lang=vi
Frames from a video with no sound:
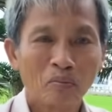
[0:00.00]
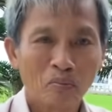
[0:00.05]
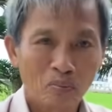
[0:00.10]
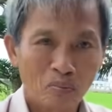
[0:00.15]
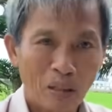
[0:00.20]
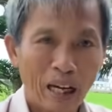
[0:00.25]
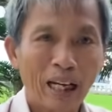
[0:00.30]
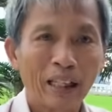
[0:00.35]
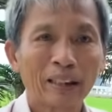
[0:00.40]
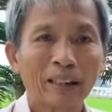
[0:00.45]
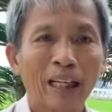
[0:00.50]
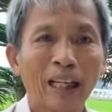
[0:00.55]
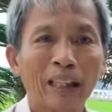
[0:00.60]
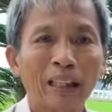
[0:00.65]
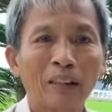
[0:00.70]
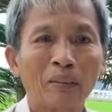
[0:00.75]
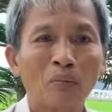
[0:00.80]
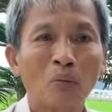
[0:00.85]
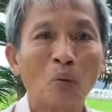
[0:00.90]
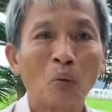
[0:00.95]
phân
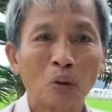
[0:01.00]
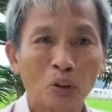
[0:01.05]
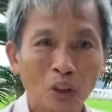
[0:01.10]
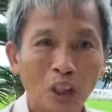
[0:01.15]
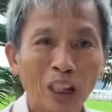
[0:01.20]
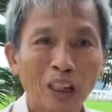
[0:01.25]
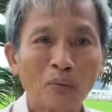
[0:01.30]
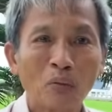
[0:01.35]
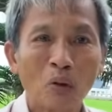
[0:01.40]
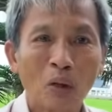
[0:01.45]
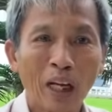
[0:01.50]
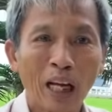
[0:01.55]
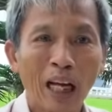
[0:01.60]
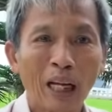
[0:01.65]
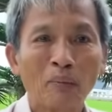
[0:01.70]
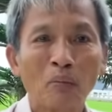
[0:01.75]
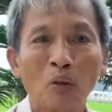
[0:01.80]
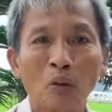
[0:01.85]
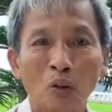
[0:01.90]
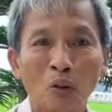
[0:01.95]
thành mùa xuân mùa
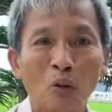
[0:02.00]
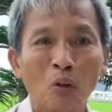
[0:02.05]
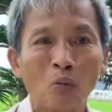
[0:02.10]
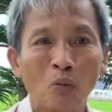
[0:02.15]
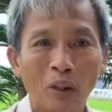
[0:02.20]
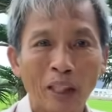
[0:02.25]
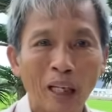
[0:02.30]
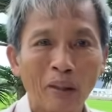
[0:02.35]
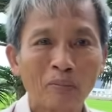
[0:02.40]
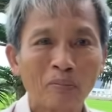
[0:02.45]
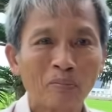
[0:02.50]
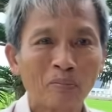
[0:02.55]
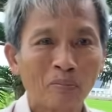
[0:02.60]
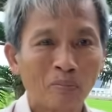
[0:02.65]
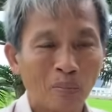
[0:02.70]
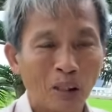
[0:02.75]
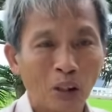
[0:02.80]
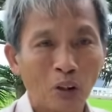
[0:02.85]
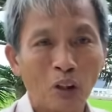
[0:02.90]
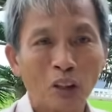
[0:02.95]
hạ mùa thu mùa đông
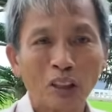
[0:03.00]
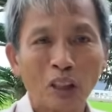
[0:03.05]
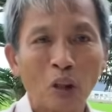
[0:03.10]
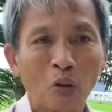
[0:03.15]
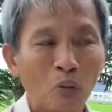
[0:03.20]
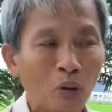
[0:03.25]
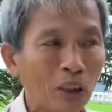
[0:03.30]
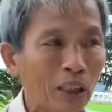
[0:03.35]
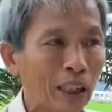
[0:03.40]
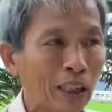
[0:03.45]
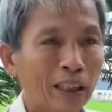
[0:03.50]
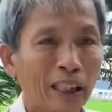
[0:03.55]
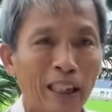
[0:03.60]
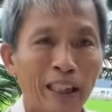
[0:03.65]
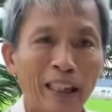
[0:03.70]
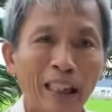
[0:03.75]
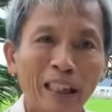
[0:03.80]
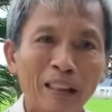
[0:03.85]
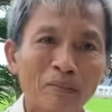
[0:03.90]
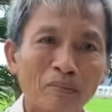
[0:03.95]
mà đó giờ quý vị
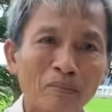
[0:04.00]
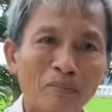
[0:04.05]
thấy đi